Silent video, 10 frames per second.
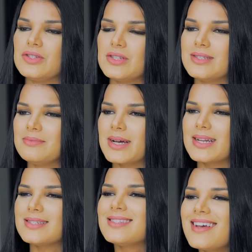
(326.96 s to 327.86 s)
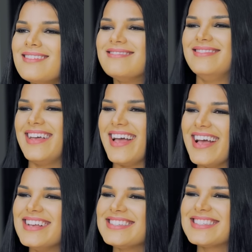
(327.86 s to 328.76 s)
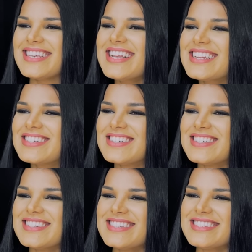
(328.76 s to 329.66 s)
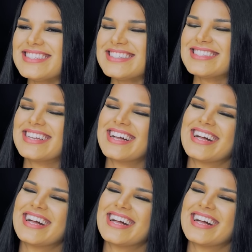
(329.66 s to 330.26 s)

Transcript: dias e emagrecer 10 quilos.